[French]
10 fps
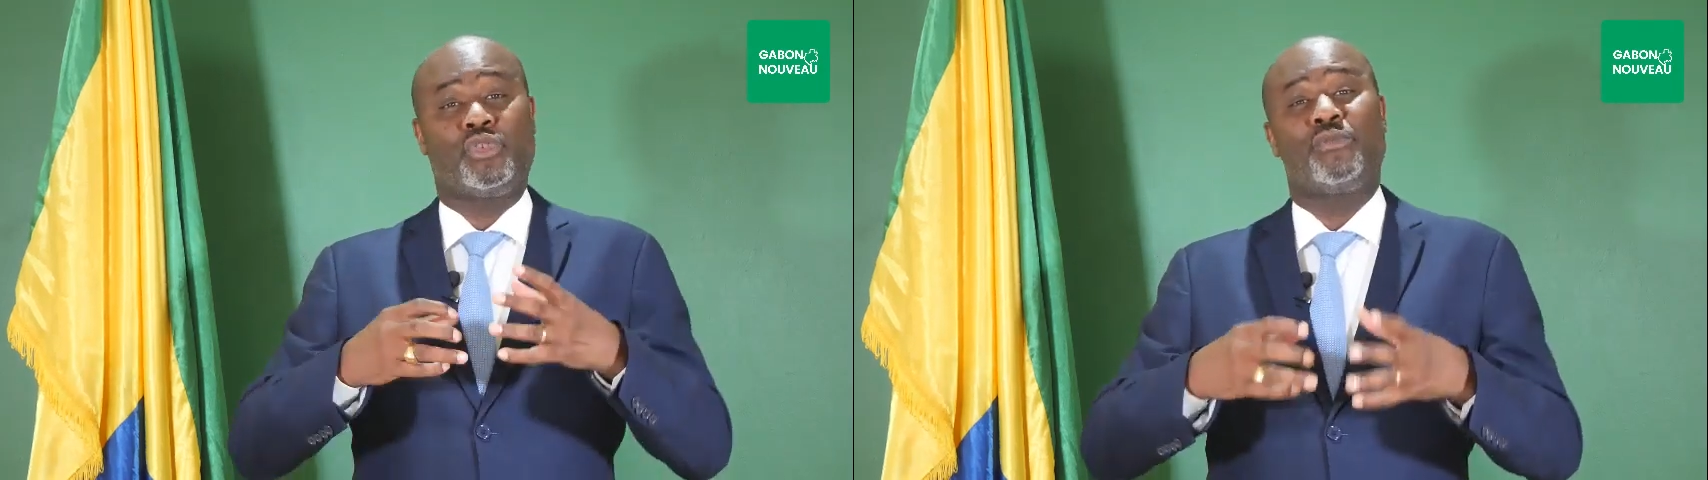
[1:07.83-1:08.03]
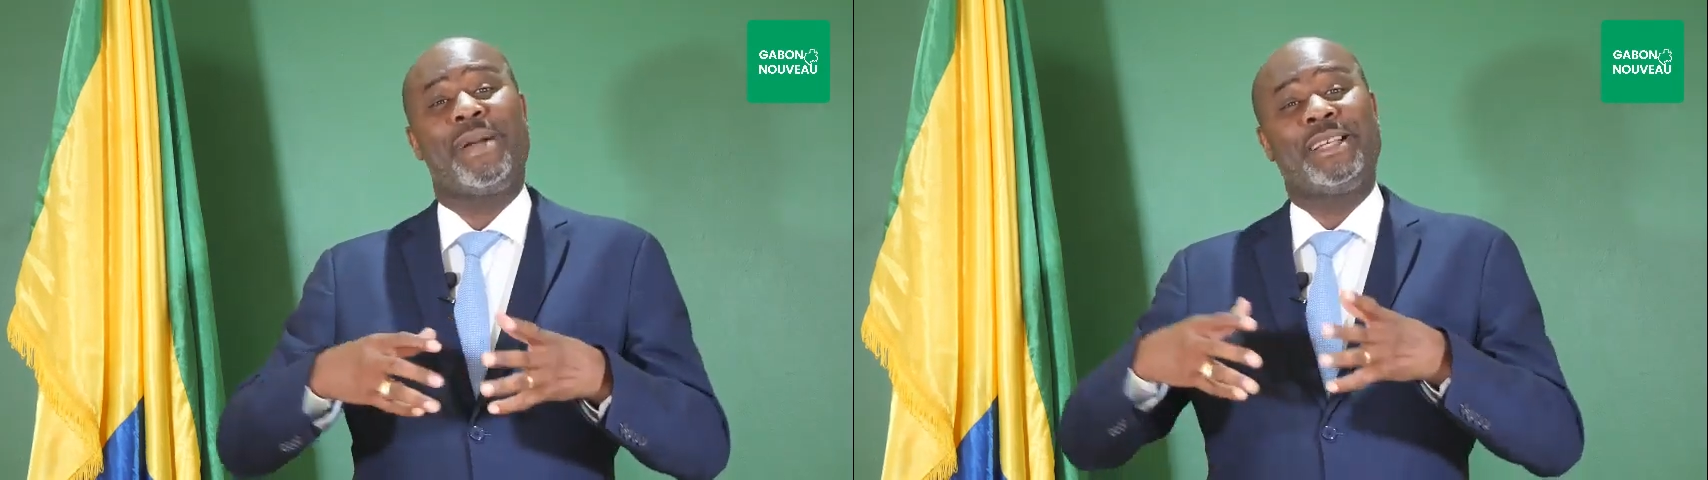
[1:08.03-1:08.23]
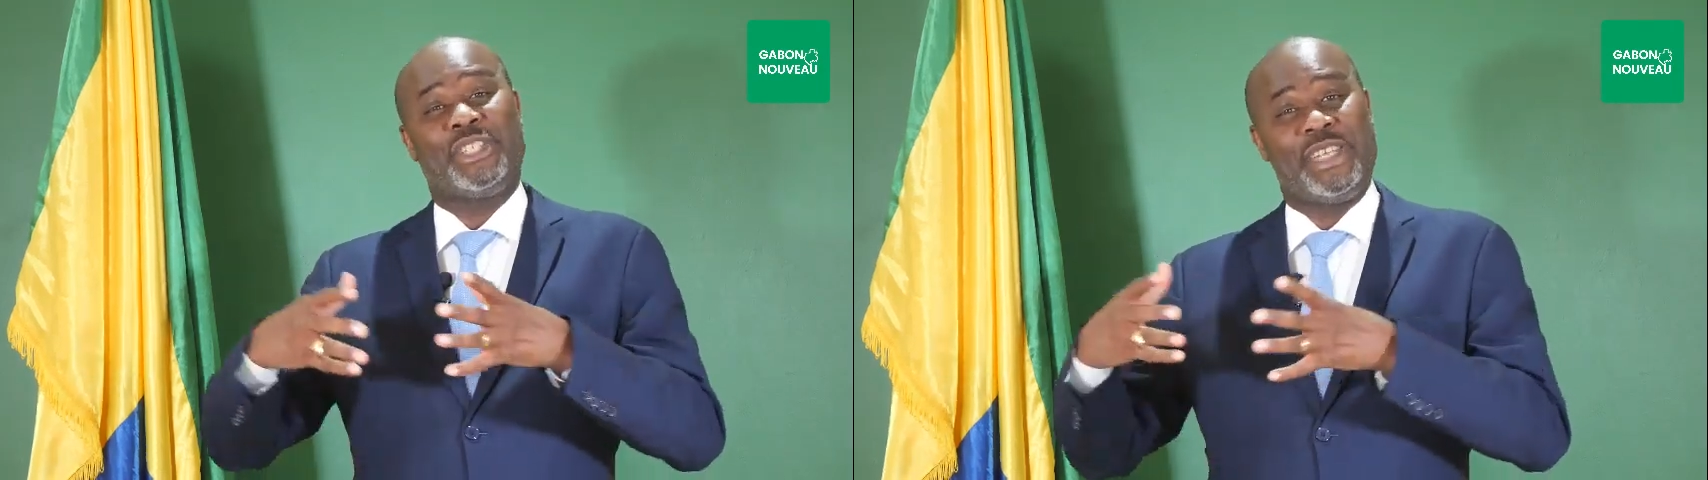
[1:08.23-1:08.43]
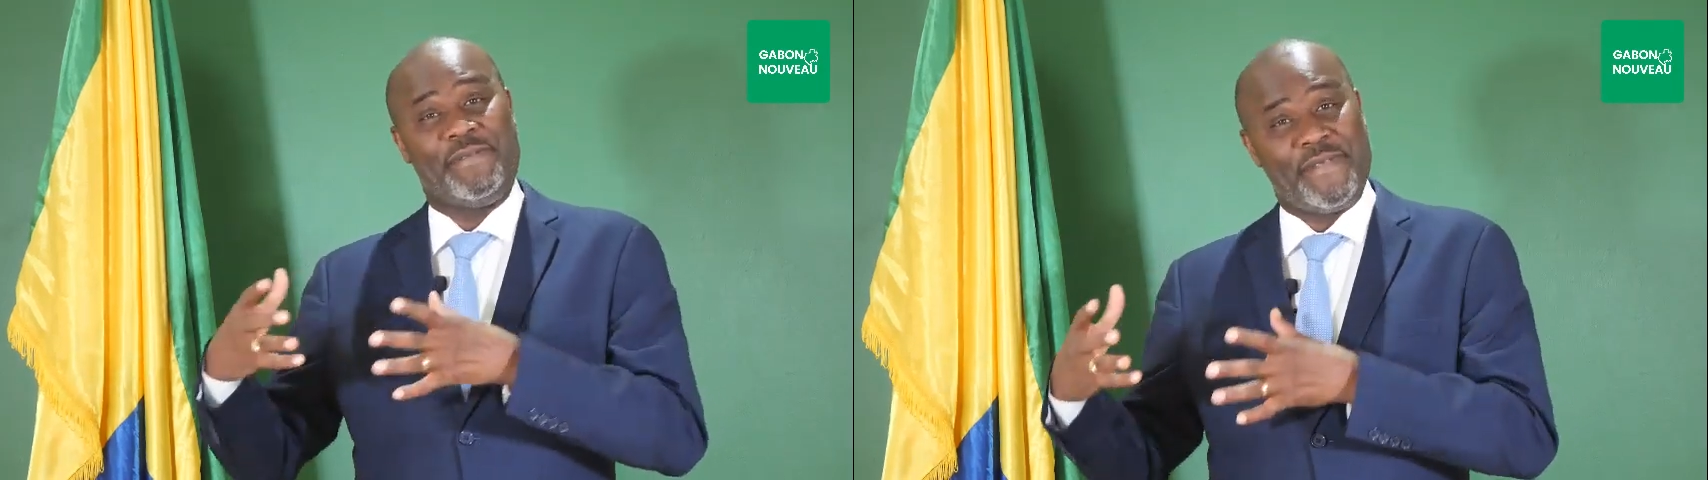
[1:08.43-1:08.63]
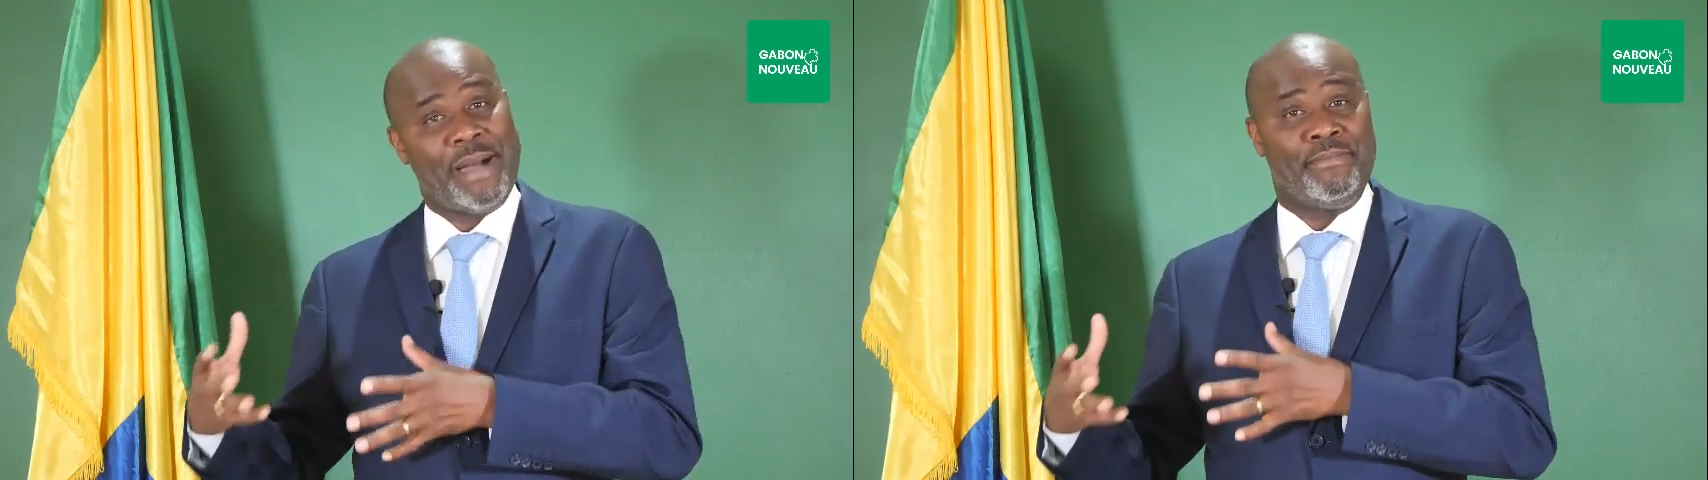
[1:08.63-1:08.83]
chômage des
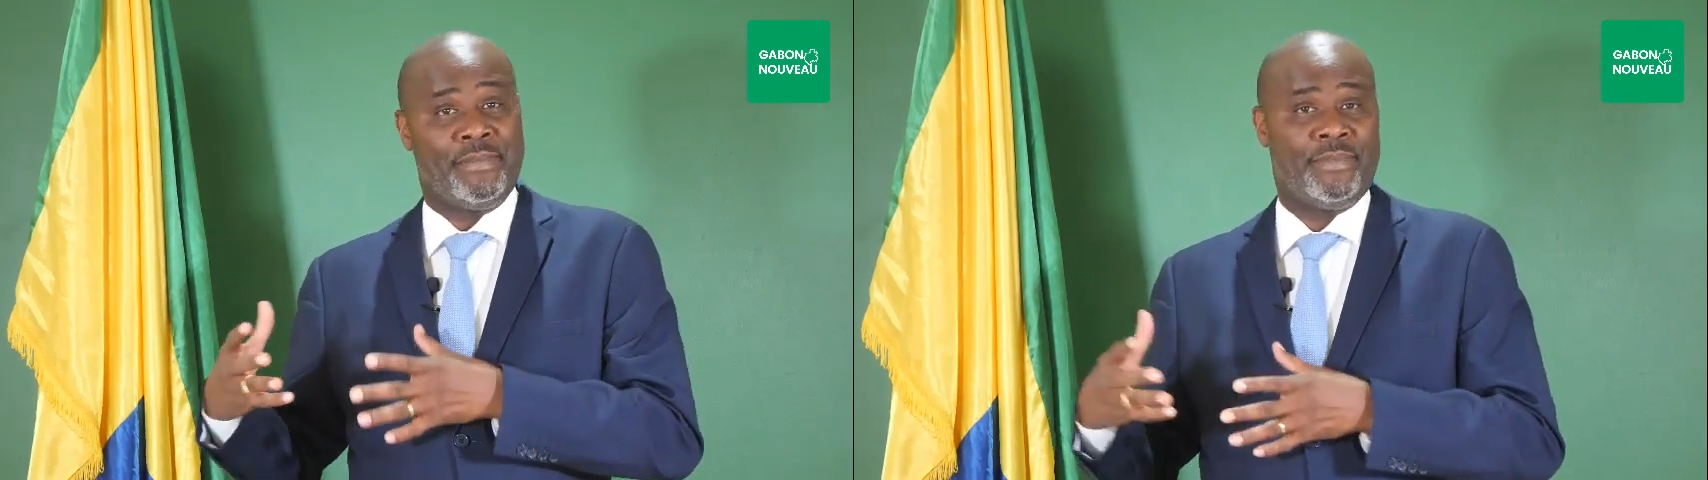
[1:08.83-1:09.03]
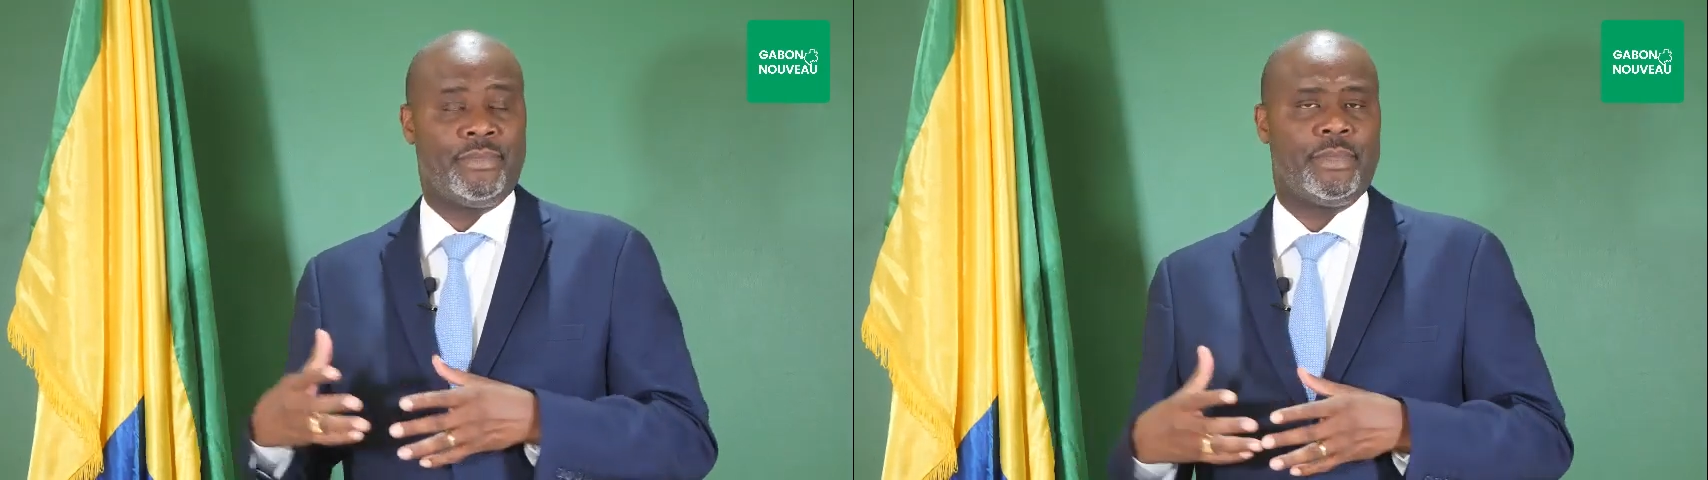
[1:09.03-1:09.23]
femmes.